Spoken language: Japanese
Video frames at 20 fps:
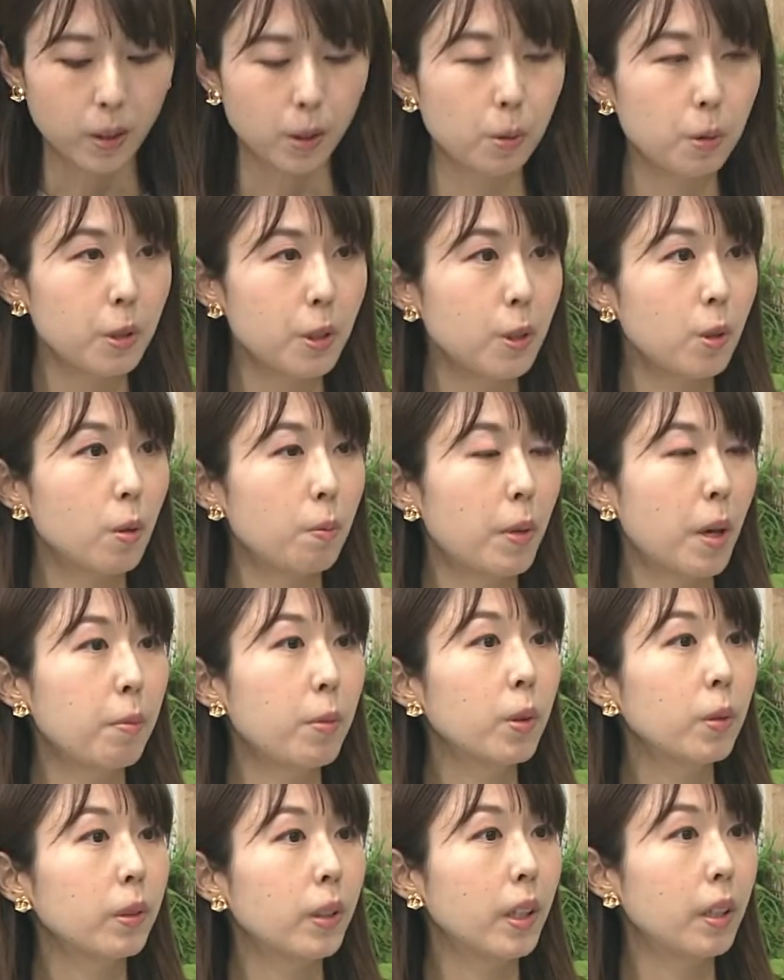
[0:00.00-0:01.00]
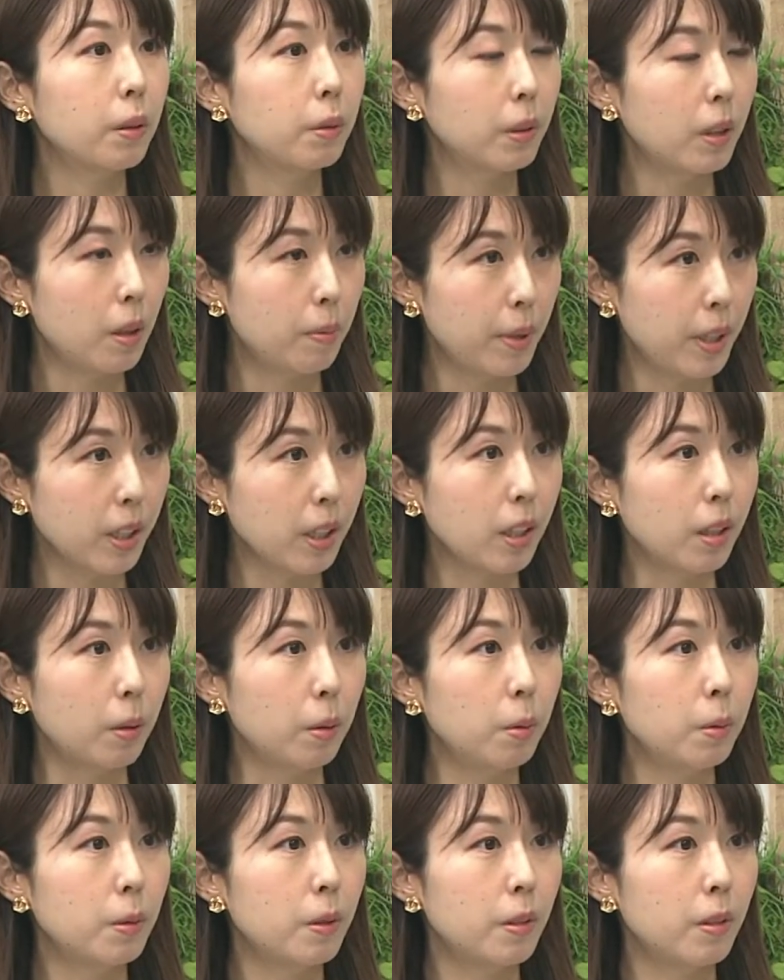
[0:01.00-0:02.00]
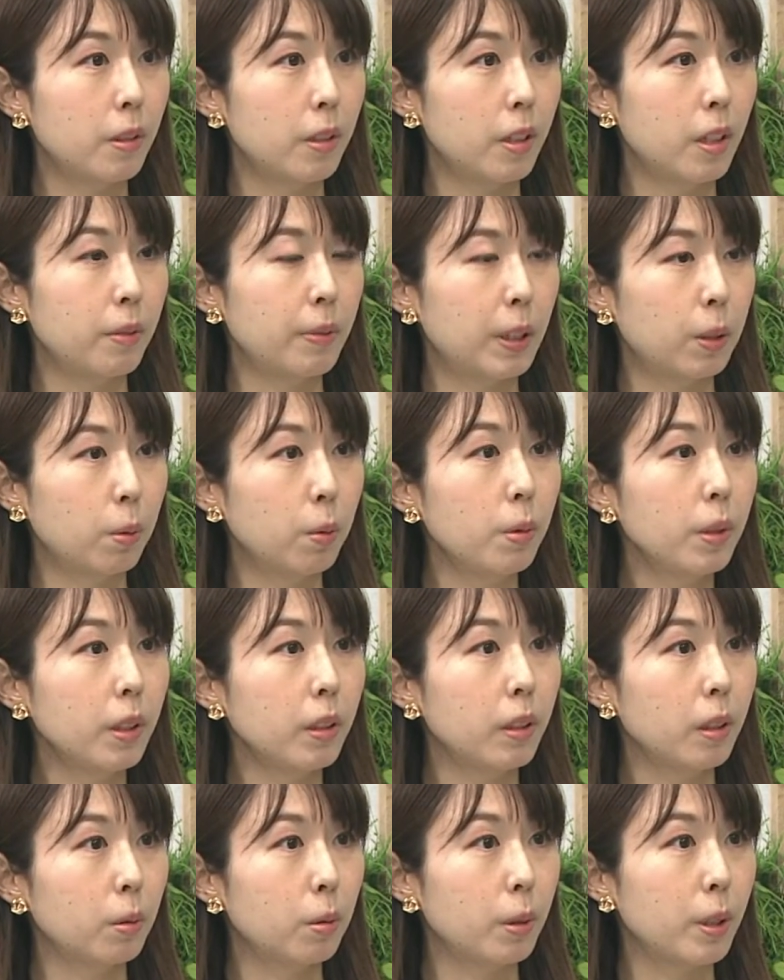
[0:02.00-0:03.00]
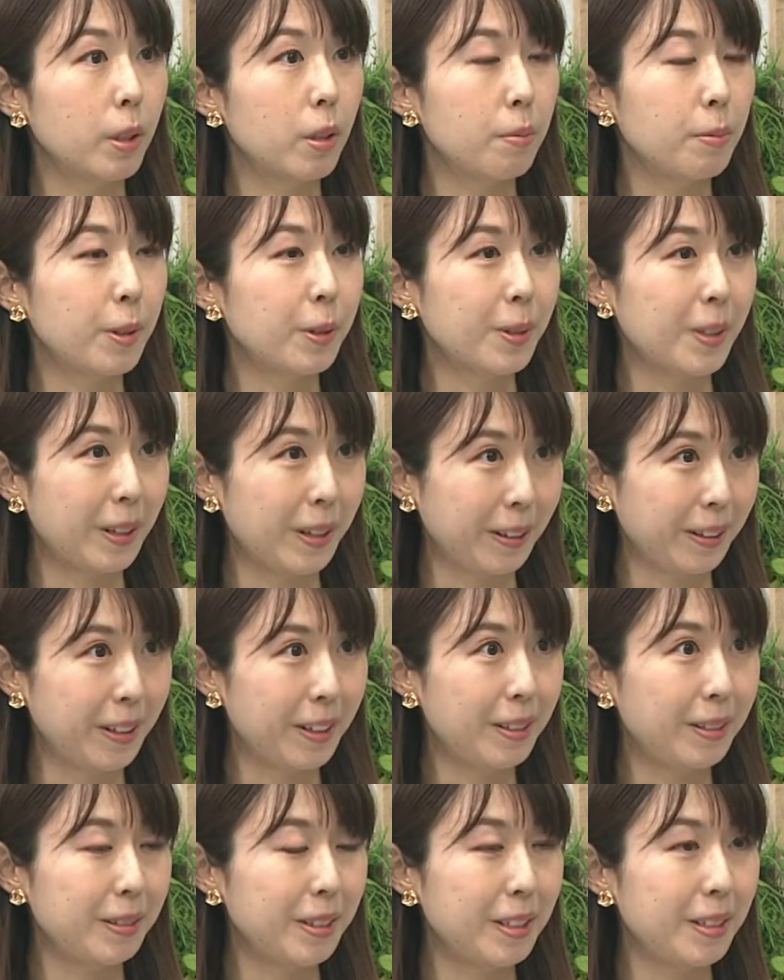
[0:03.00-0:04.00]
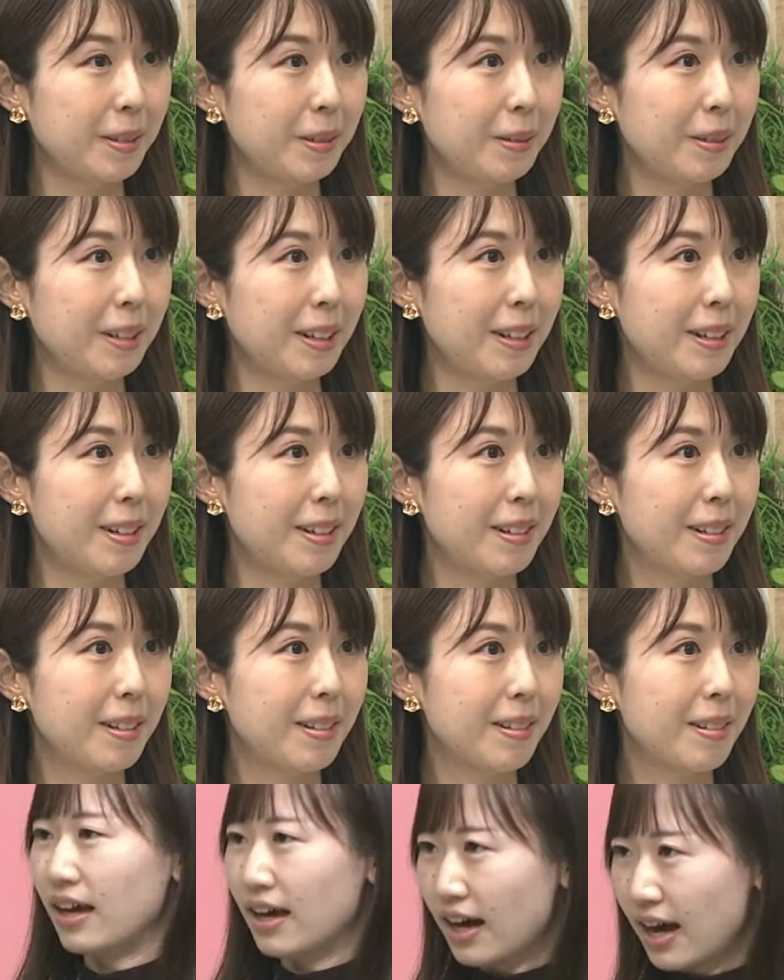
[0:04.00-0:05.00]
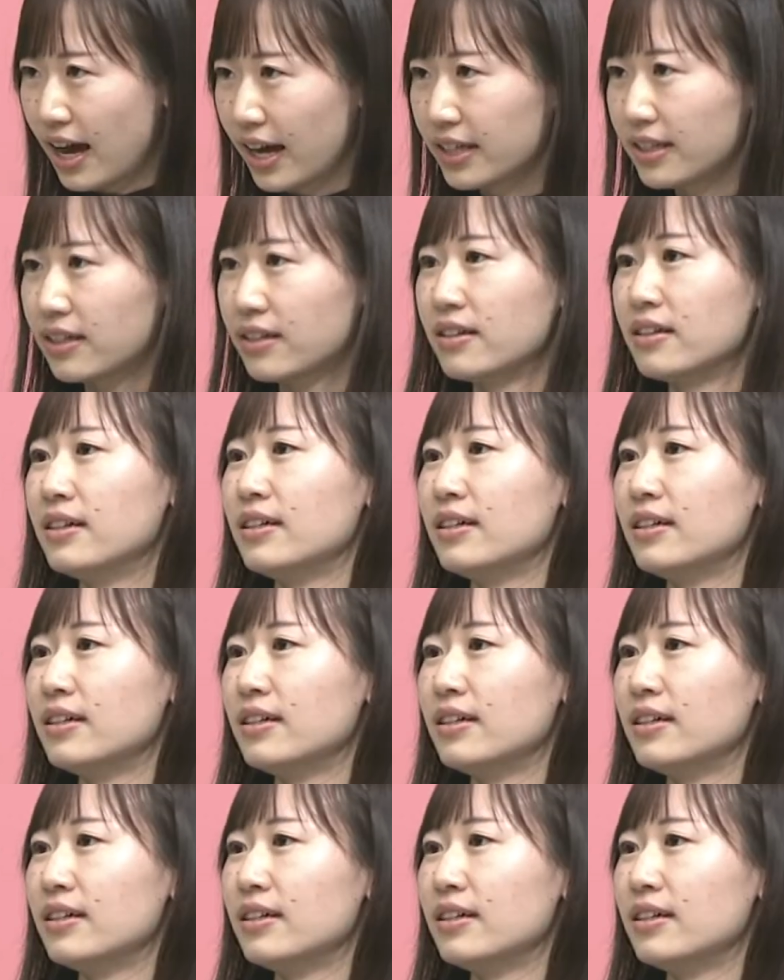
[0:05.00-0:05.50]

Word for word: ヨシを守っていくために大津市ではどういった取り組みをされているんでしょうかはい